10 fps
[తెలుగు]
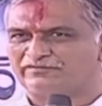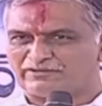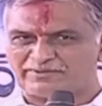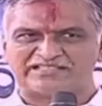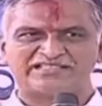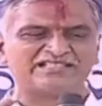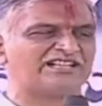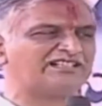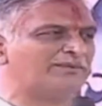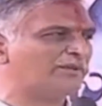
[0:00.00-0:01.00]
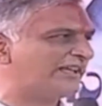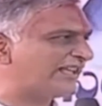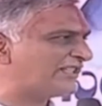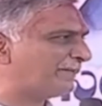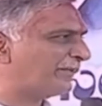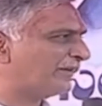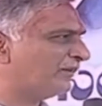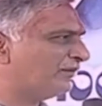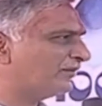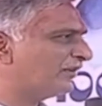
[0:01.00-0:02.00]
విభజన చట్టంలో ఏం
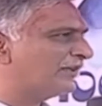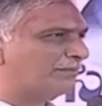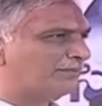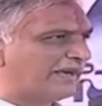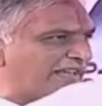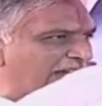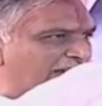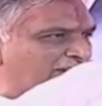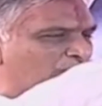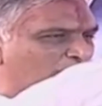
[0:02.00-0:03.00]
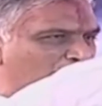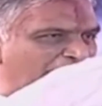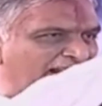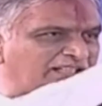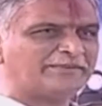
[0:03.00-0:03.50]
చెప్పిండ్రు బయ్యారం ఉక్కు ఫ్యాక్టరీ